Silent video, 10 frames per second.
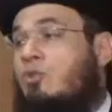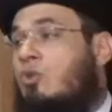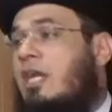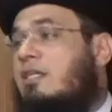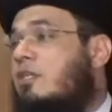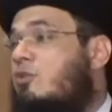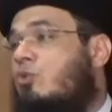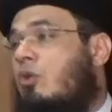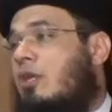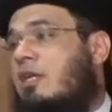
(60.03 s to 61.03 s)
दुनिया से
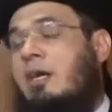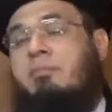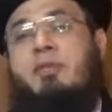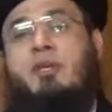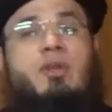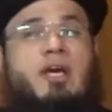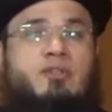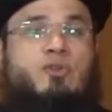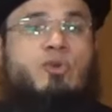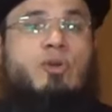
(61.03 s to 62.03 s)
दूर रखा अपनी
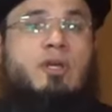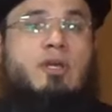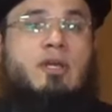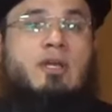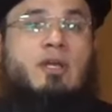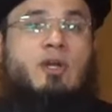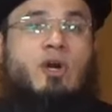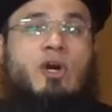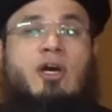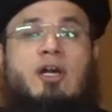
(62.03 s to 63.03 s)
औलाद
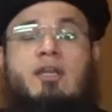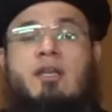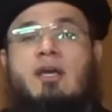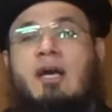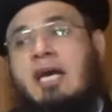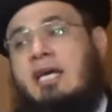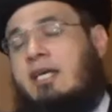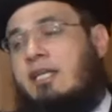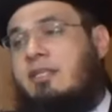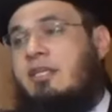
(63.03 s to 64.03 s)
को और
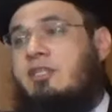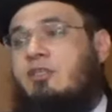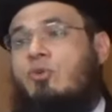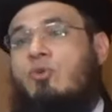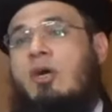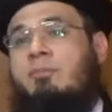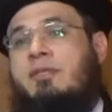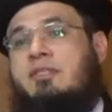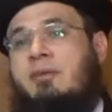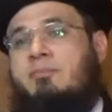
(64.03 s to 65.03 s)
आखरत की चीज़ों को
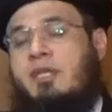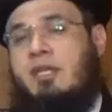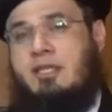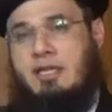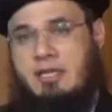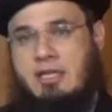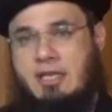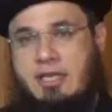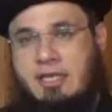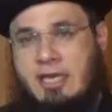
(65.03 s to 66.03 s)
आपके सामने रखा
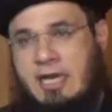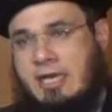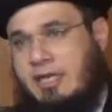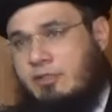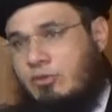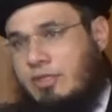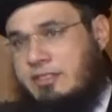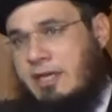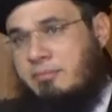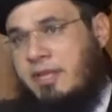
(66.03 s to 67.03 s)
कि आखरत उनके
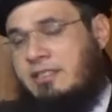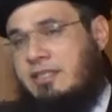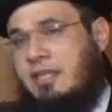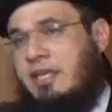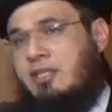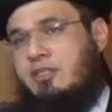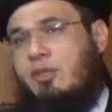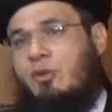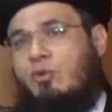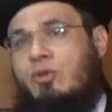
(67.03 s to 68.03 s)
सामने ऐसी रहे कि
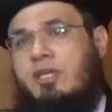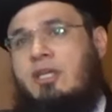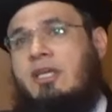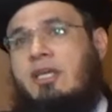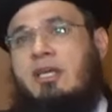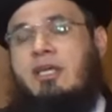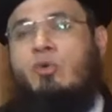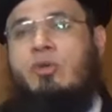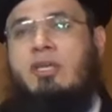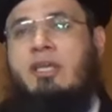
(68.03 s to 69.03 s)
जिन लोगों की
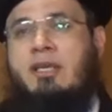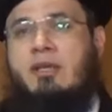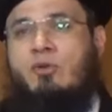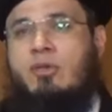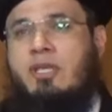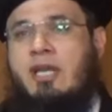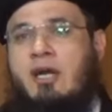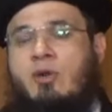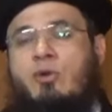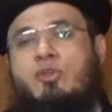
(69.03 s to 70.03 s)
उनकी उनकी
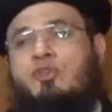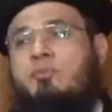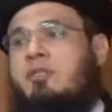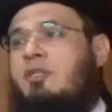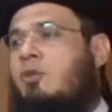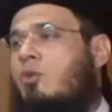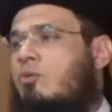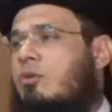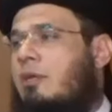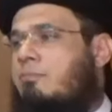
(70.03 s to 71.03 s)
आगोश में जिन
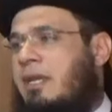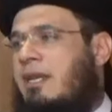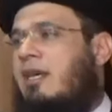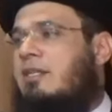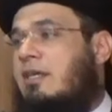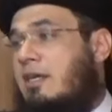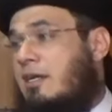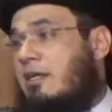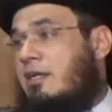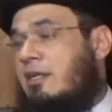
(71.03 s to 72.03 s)
लोगों ने पलना था
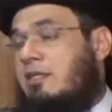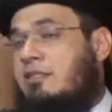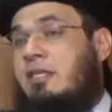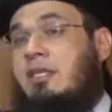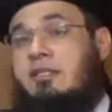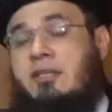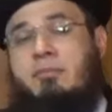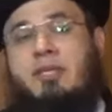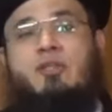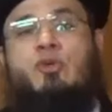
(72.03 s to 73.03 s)
जिनकी
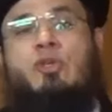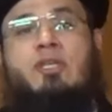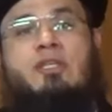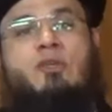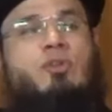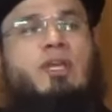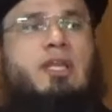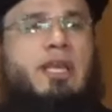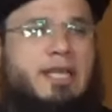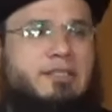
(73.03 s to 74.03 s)
तरबियत होनी थी उनके
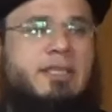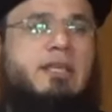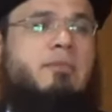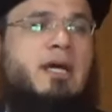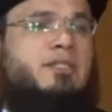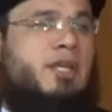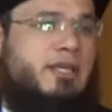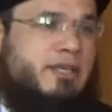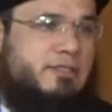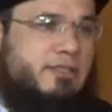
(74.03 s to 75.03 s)
लिए ऐसी ही माँ
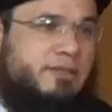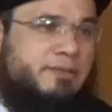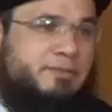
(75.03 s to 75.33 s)
चाहिए थी